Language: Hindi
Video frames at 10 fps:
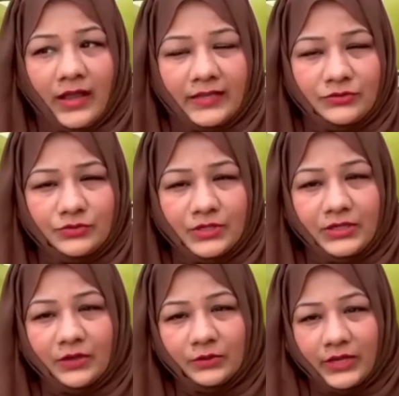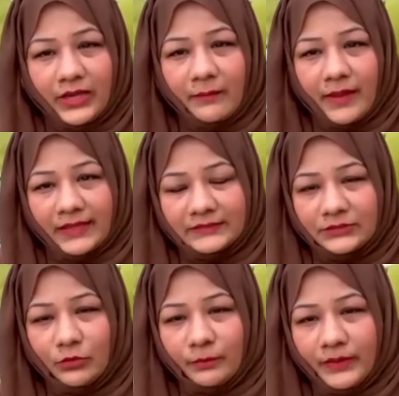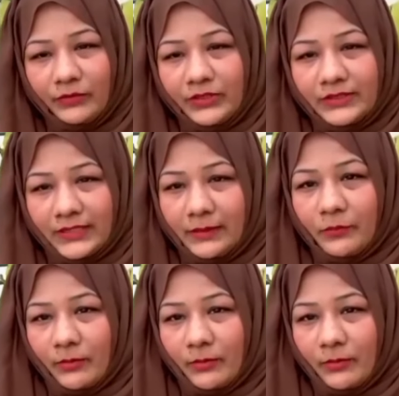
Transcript: एज यूजल ये होता है कि मैथ्स के ऊपर उन्हें ज्यादा